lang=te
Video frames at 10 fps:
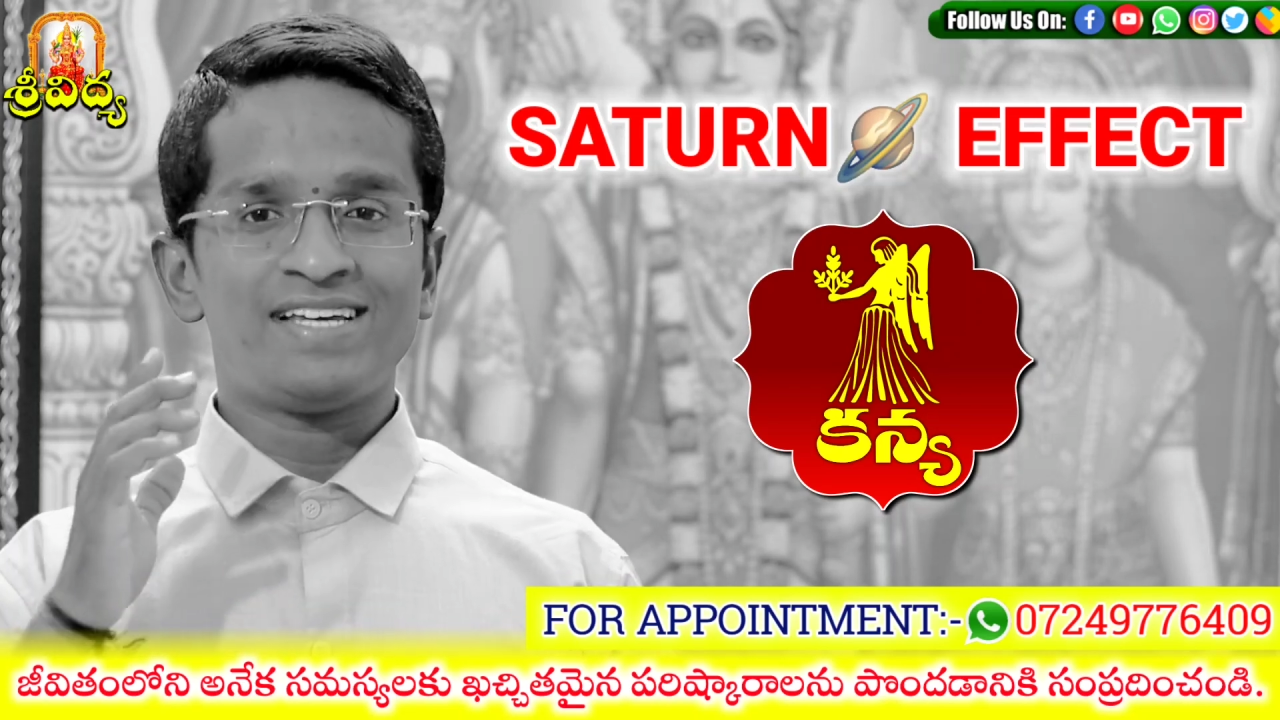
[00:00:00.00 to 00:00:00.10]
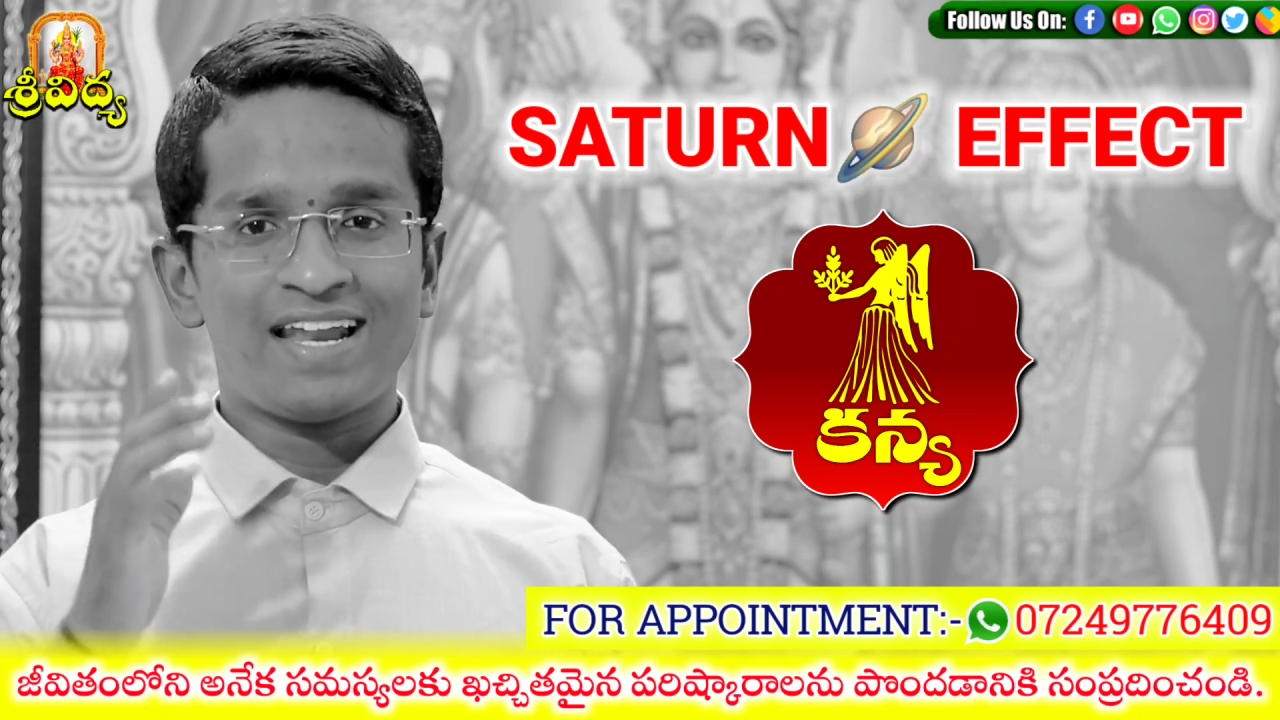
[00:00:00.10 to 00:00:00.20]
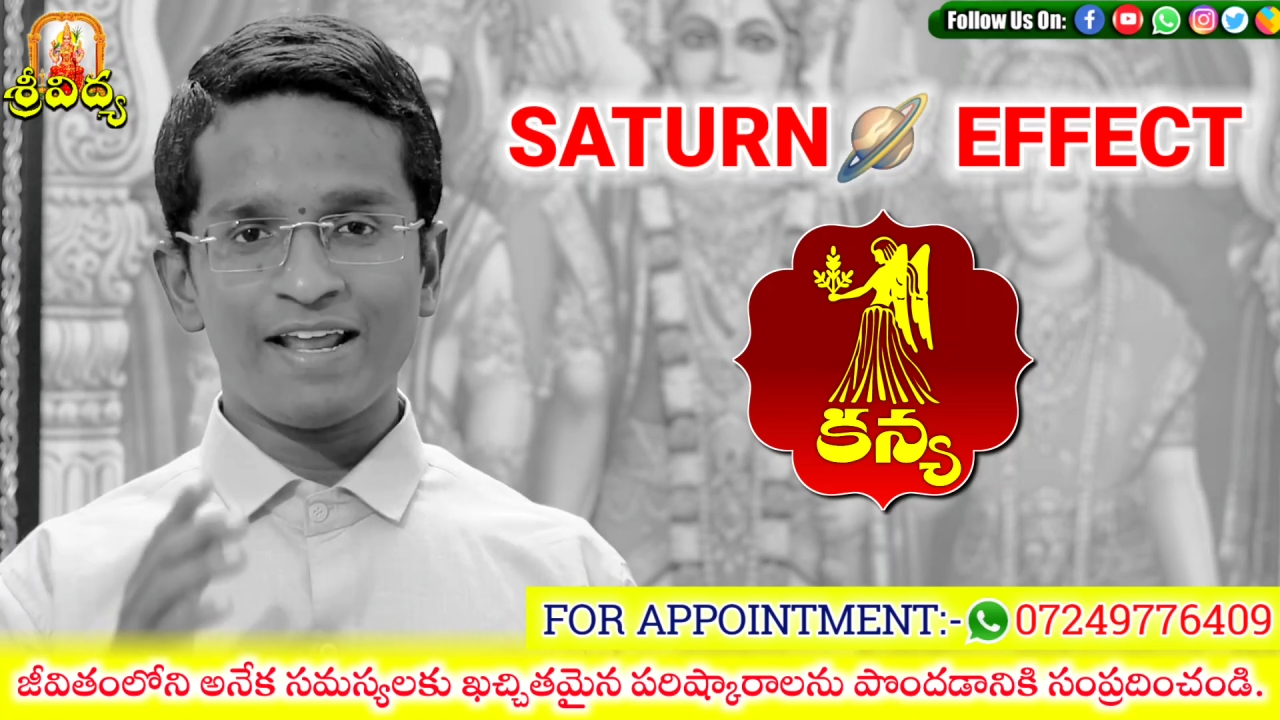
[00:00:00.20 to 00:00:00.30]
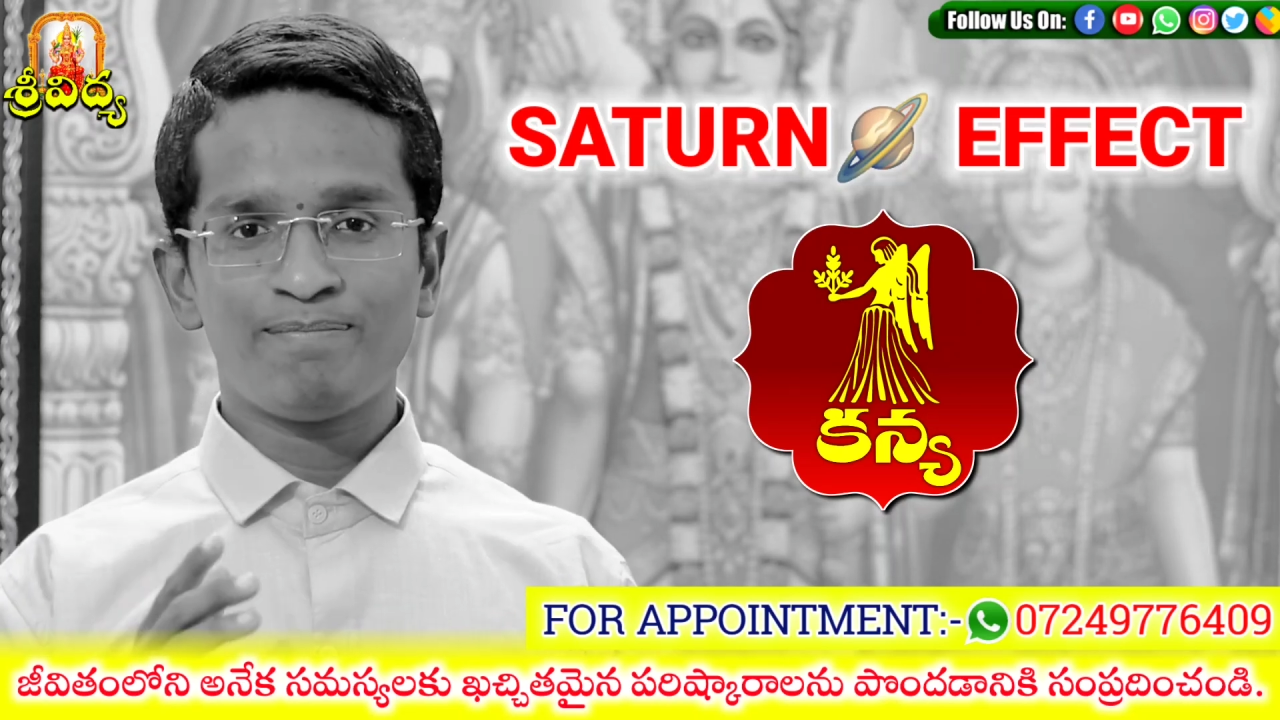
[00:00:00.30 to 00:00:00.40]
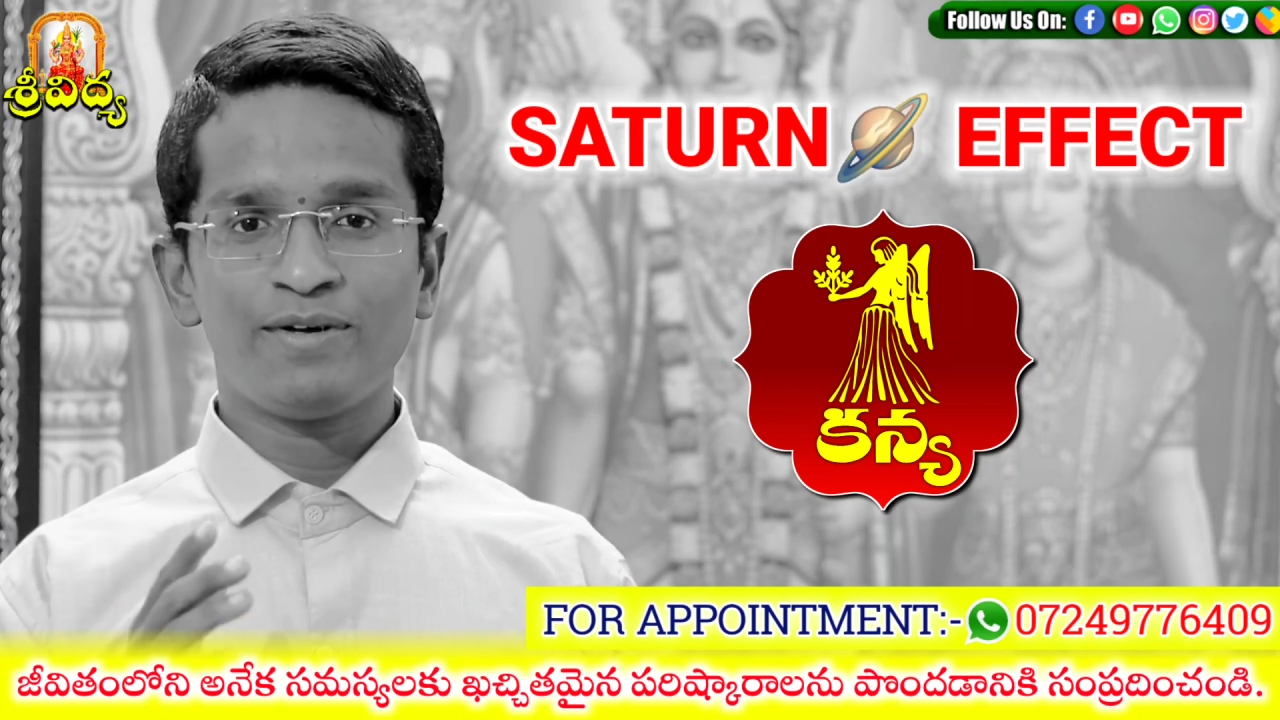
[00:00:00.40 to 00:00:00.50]

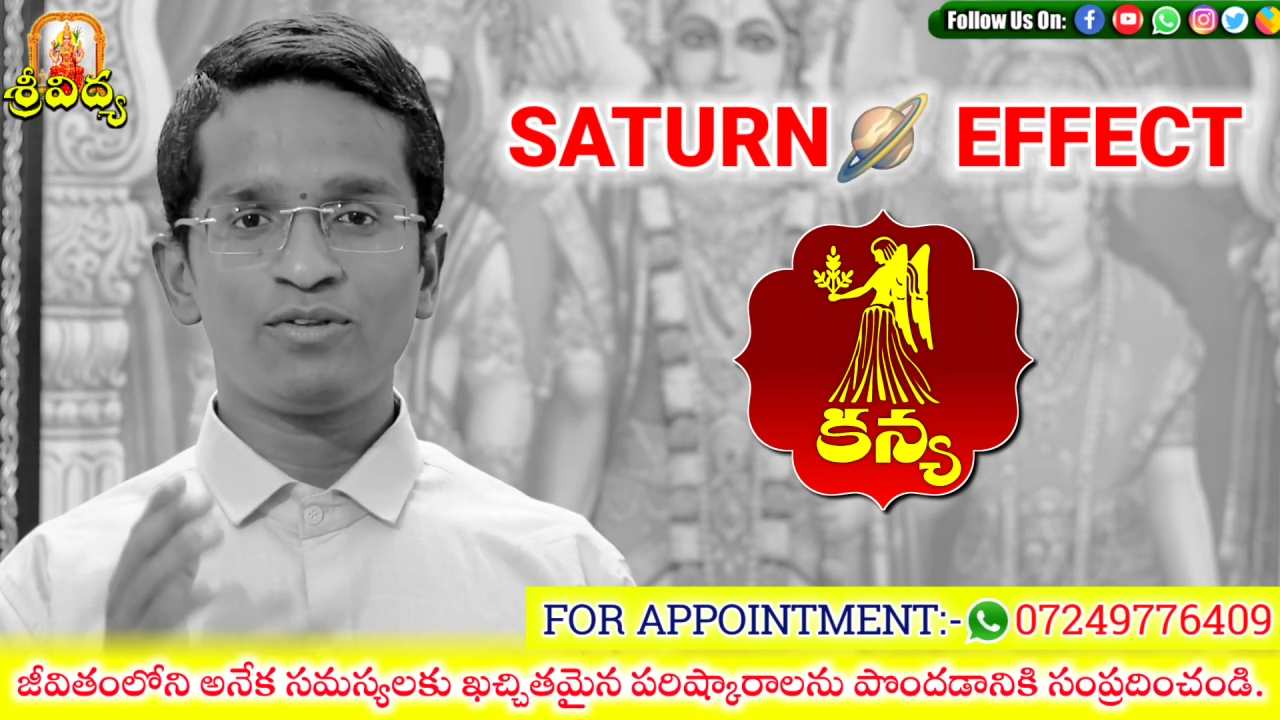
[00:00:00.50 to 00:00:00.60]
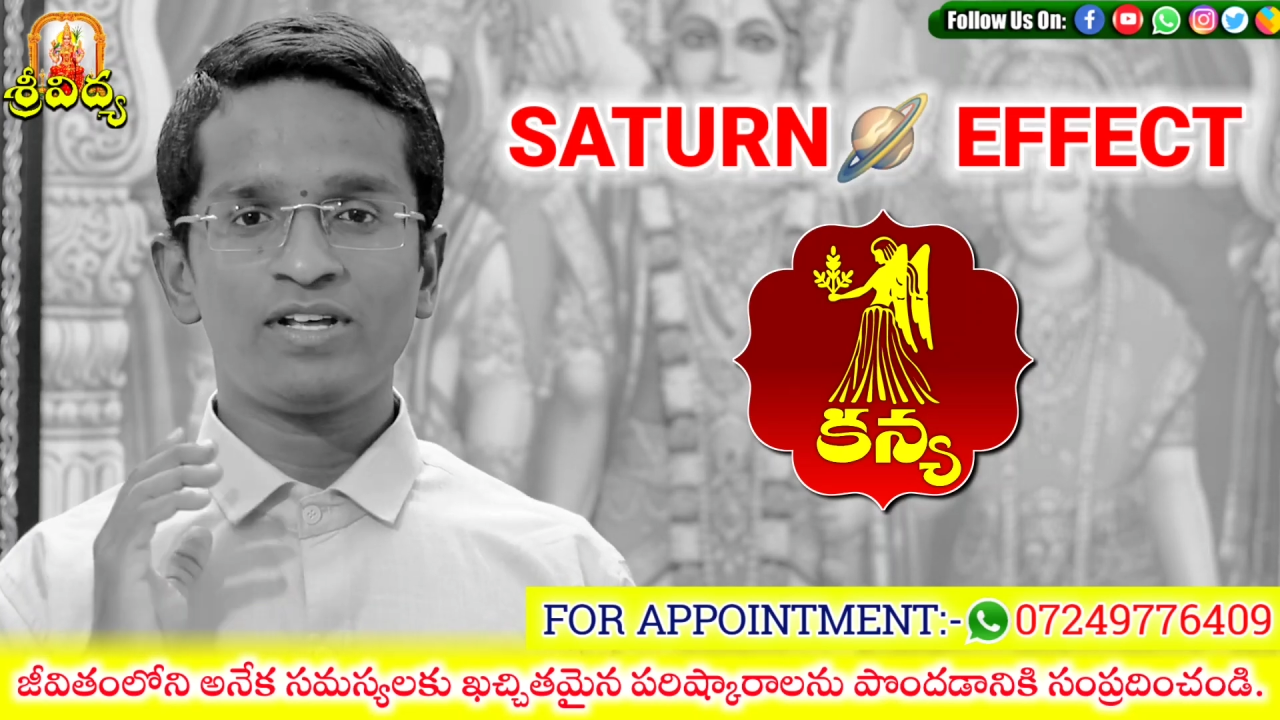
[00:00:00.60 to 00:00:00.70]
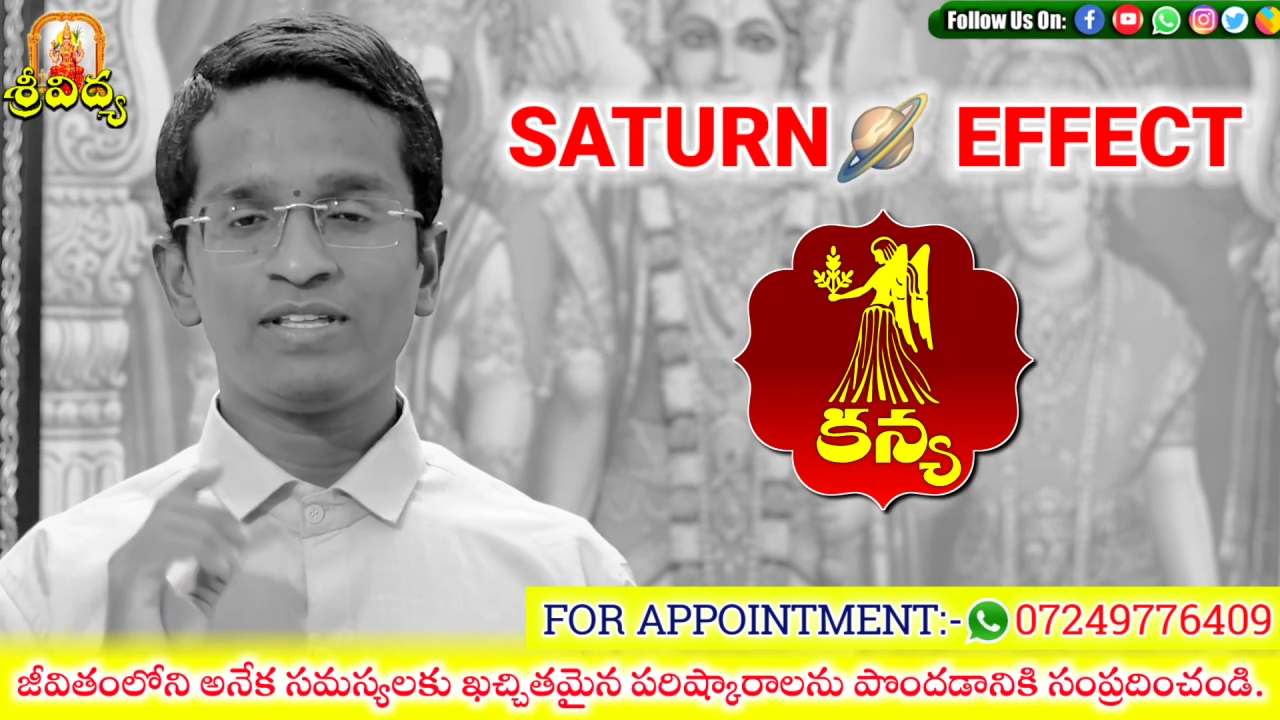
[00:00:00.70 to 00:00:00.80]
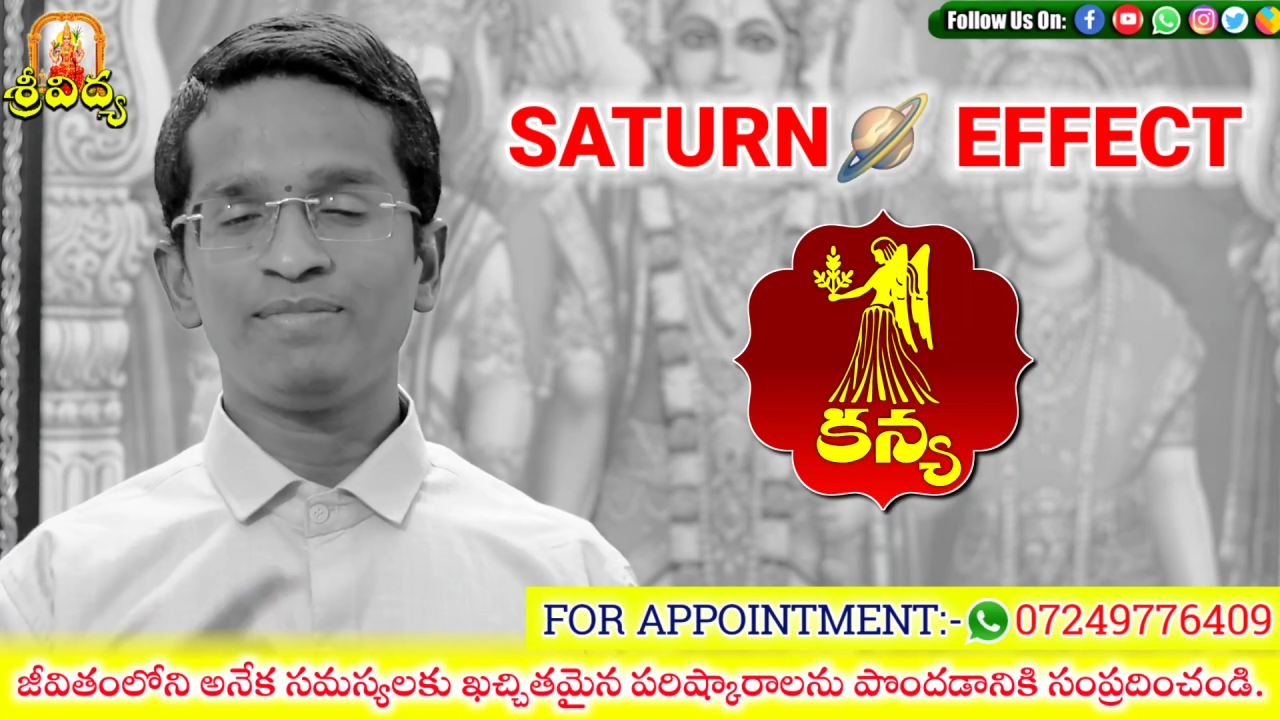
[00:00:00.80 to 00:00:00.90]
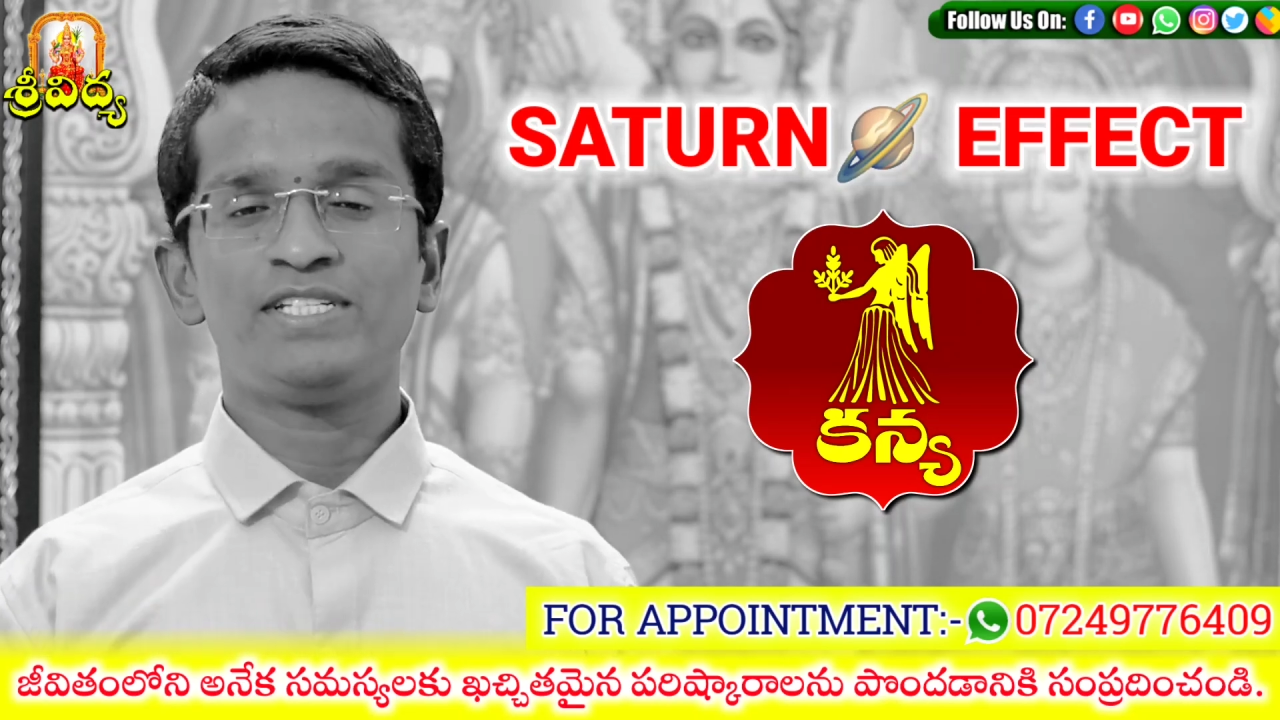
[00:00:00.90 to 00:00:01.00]
చాలా ఇబ్బందులు అయితే